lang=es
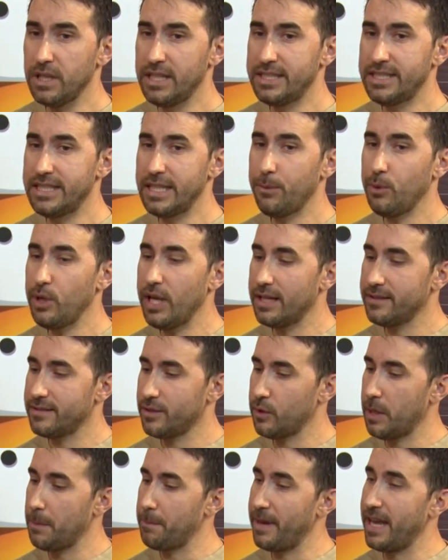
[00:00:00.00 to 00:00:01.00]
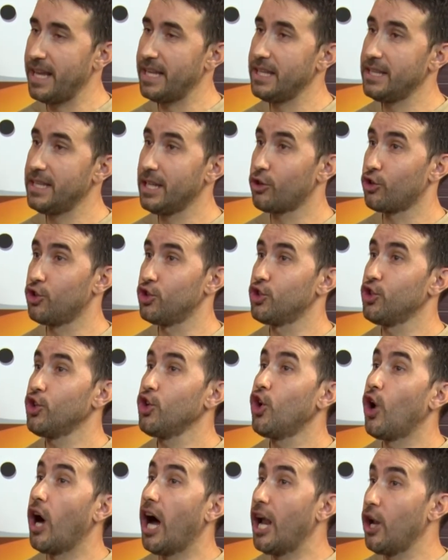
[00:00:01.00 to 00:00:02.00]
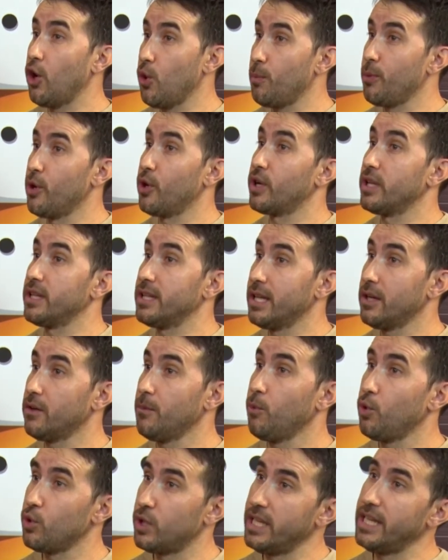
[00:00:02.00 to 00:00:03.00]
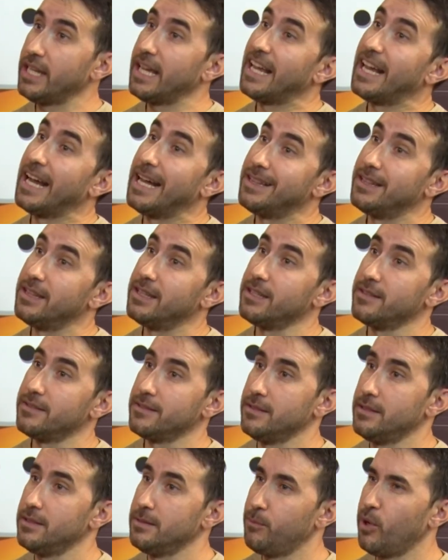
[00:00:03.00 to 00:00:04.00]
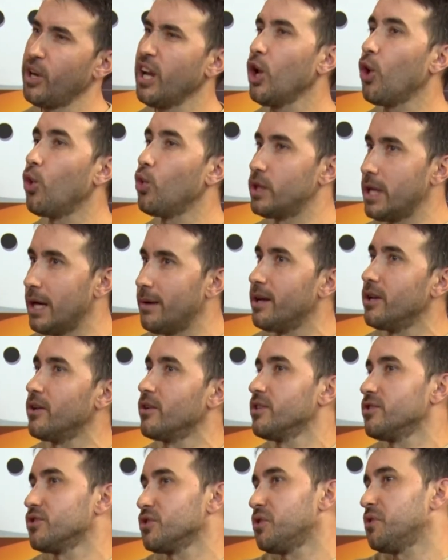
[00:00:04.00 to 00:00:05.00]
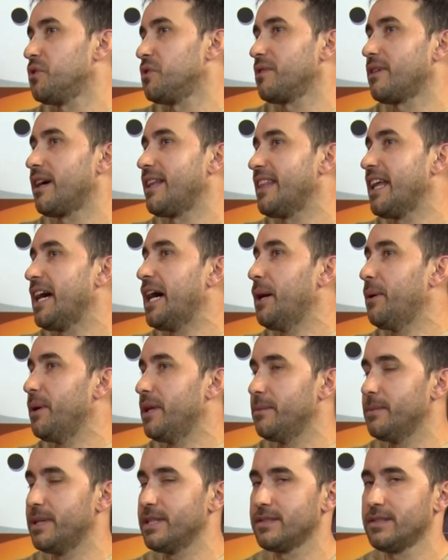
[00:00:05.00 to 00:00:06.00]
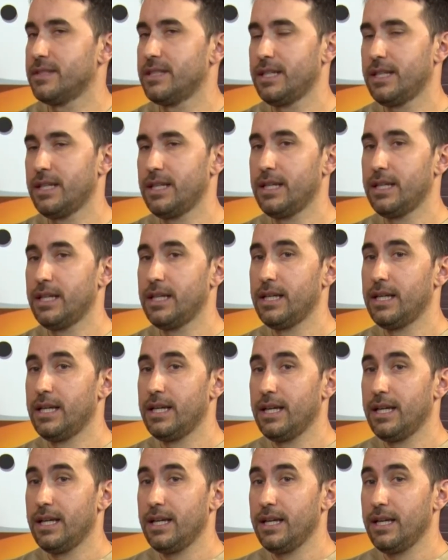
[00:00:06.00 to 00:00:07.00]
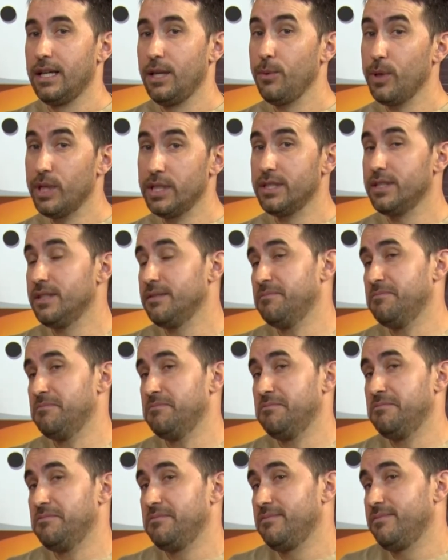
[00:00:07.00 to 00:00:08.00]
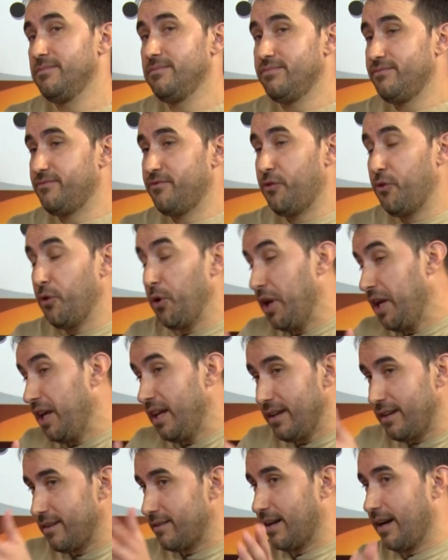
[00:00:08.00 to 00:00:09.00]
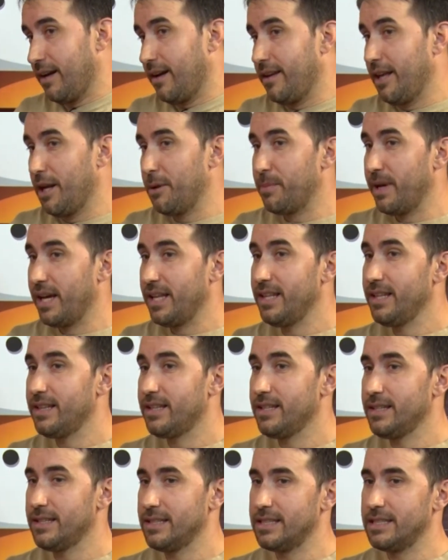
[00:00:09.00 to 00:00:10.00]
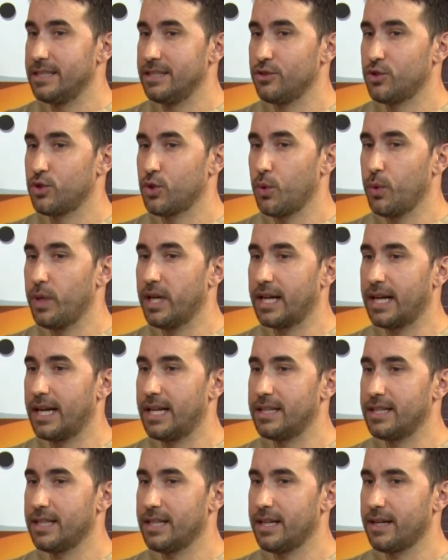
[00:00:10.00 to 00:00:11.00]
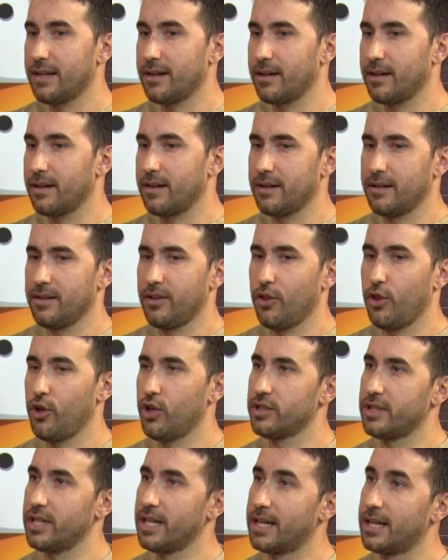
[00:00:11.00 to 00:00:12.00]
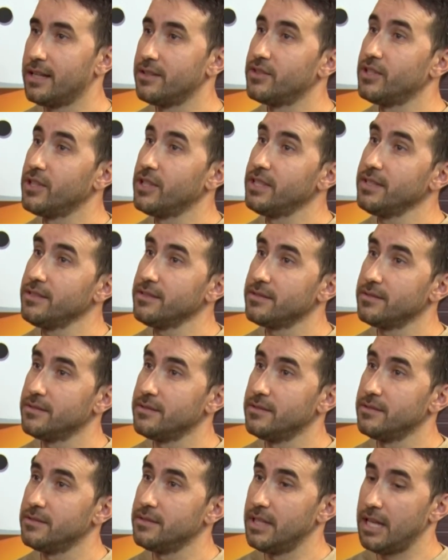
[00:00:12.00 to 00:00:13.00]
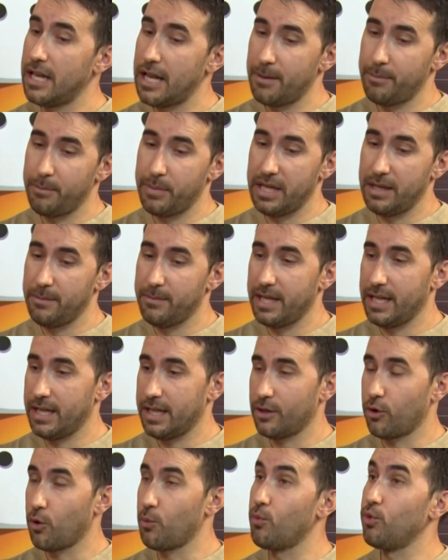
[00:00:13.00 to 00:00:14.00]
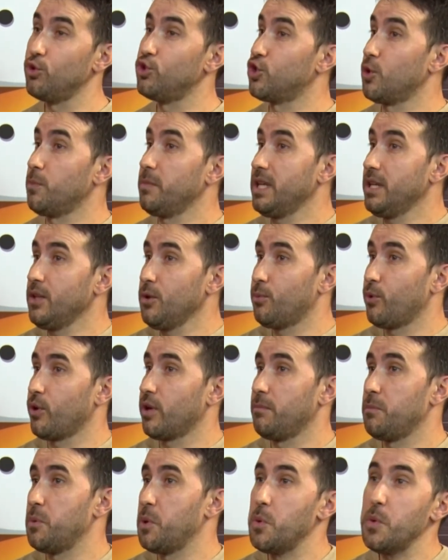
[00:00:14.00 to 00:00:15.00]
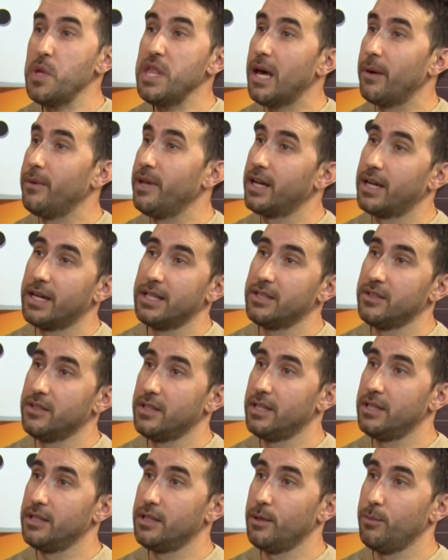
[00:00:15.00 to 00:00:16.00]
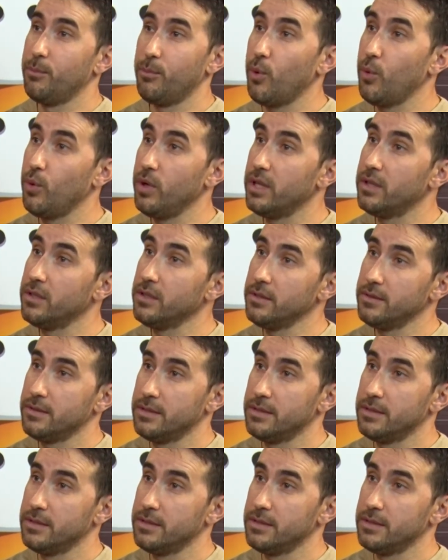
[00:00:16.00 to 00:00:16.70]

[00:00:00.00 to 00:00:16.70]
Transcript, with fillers: che, voy a hacer una peñita con todos los alumnos que tengo, me gustaría que cantes. Porque a le gustaba lo que yo cantaba y demás. Y bueno, fui, día a la pedañita, subí a cantar dos o tres canciones. La primera con mucho miedo, porque en mi vida había cantado delante del público.